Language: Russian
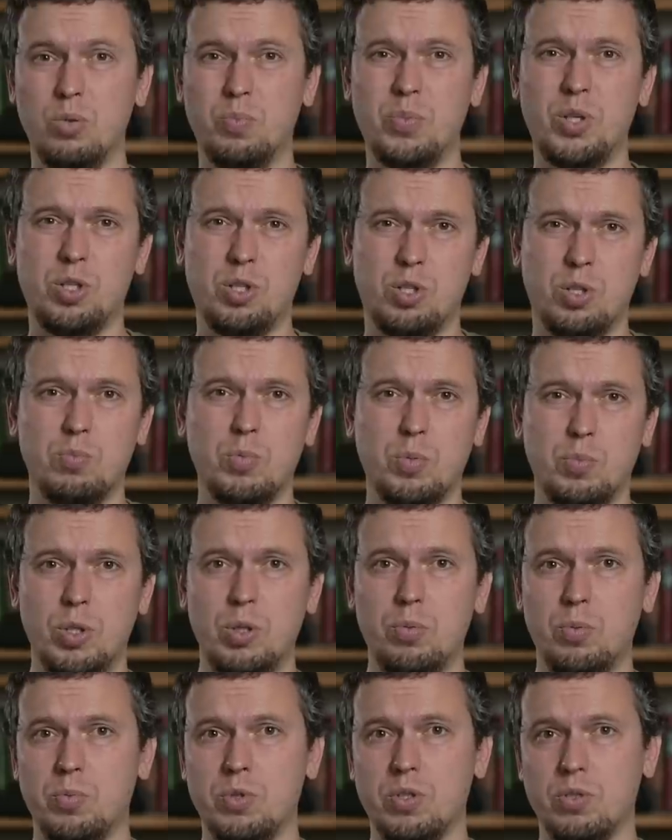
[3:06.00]
Но прежде чем мы
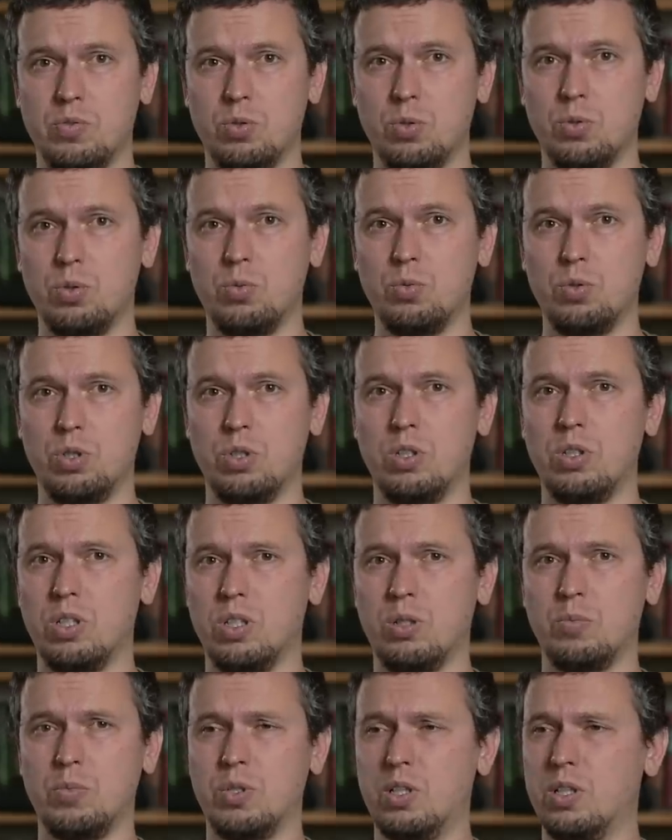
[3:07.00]
примемся все-таки уже,
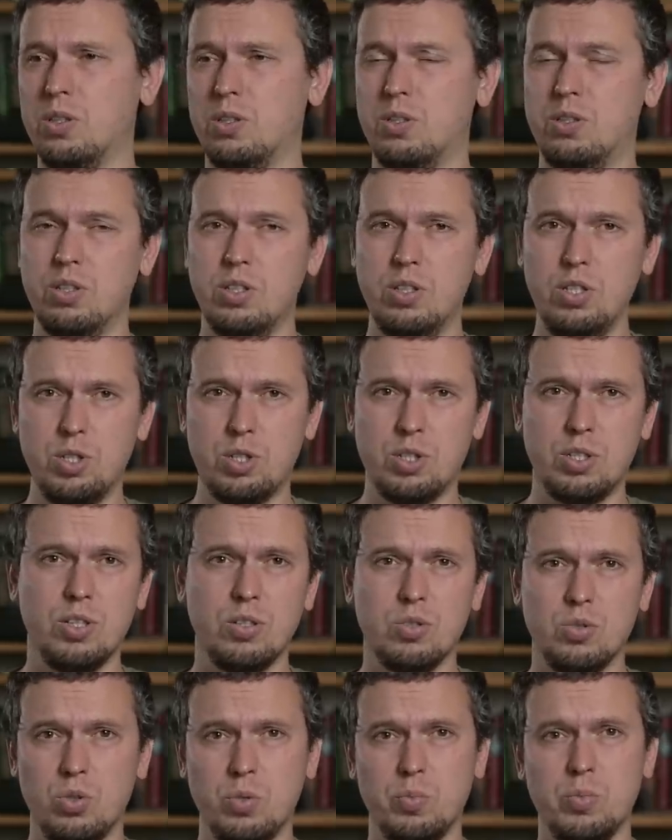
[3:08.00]
да, там какие-то
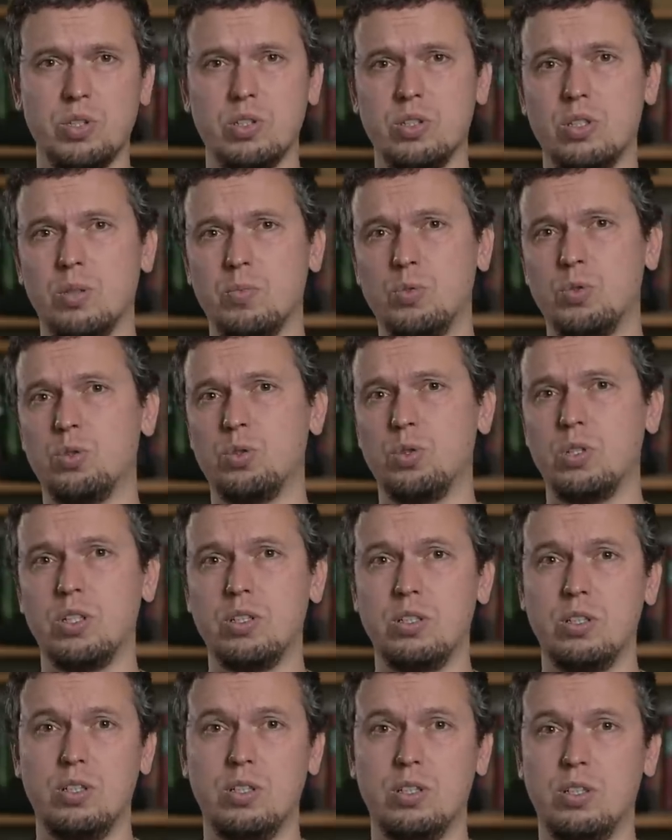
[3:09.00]
технические особенности
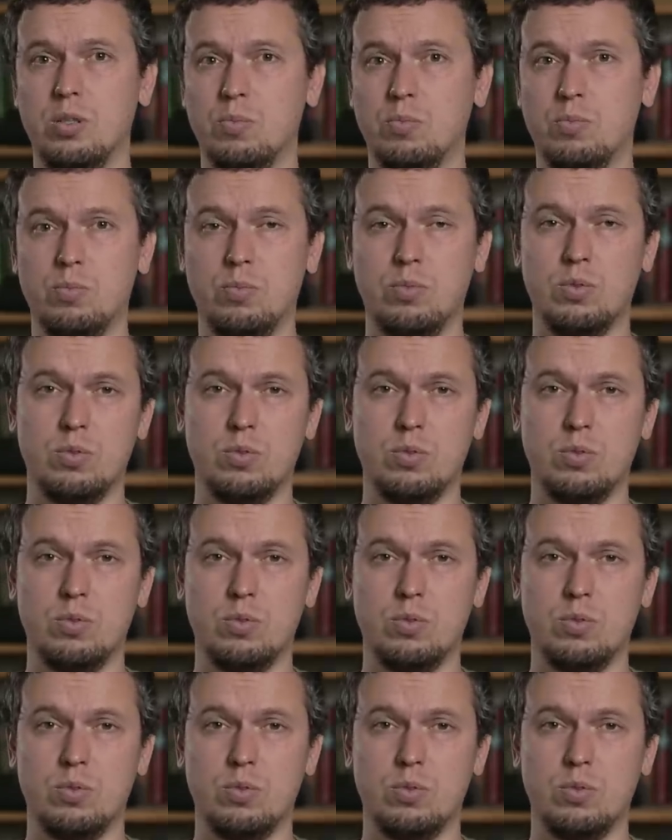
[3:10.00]
обсуждать, или там,